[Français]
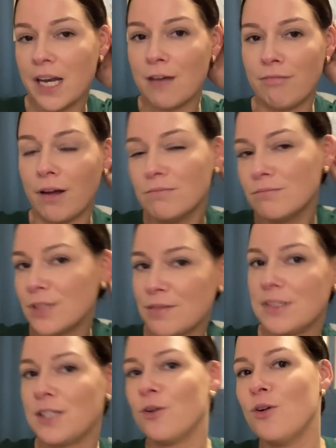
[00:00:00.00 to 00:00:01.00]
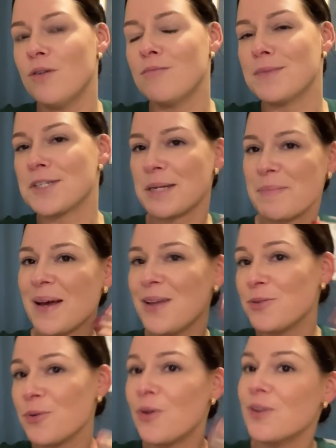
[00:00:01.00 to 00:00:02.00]
la fin des vidéos, mais j'ai pas
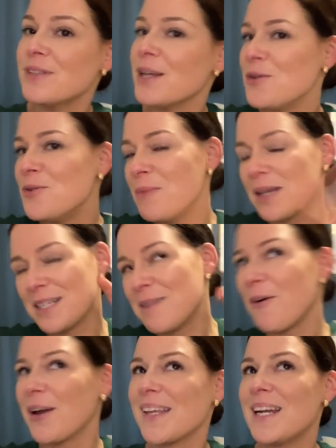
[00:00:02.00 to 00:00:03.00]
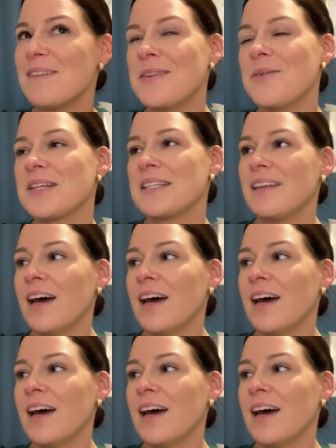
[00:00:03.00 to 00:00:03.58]
de salut, merci d'avoir regardé la vidéo, etc.